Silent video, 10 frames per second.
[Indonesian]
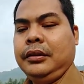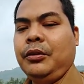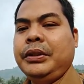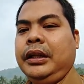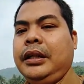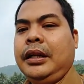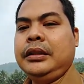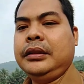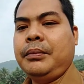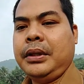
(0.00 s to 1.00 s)
kalau misalnya ada
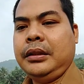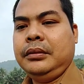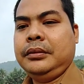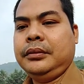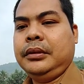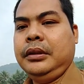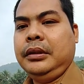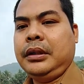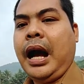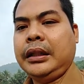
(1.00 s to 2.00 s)
ancaman
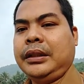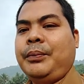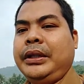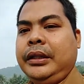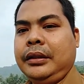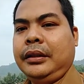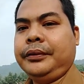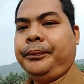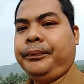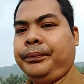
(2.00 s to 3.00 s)
e, A sampai Z lah
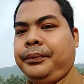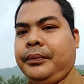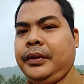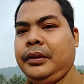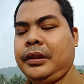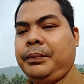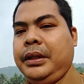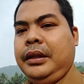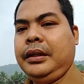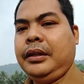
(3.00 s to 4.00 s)

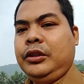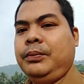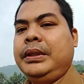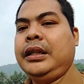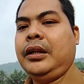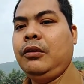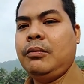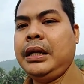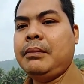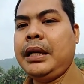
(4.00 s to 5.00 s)
tapi harus bicara dulu
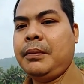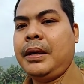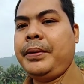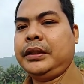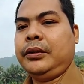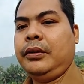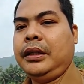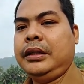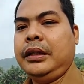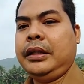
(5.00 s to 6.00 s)
baik-baik kepada pihak
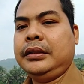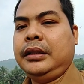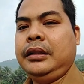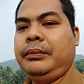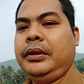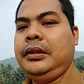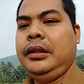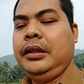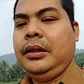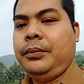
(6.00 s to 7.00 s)
sekolah jangan asal
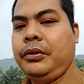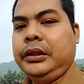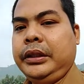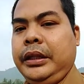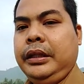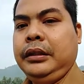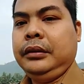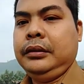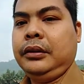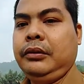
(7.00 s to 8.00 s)

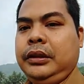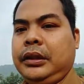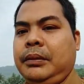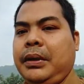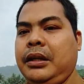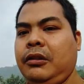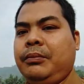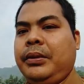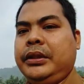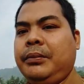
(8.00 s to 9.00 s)
posting terus tanpa ada
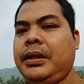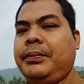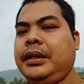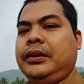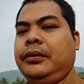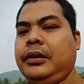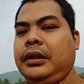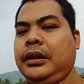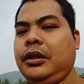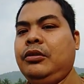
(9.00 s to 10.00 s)
konfirmasi kepada pihak
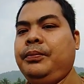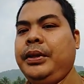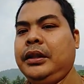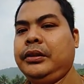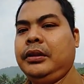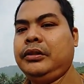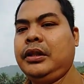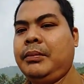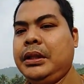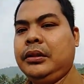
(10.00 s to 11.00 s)
sekolah kalau pihak sekolah
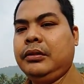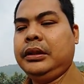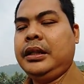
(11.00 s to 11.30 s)
sudah mentok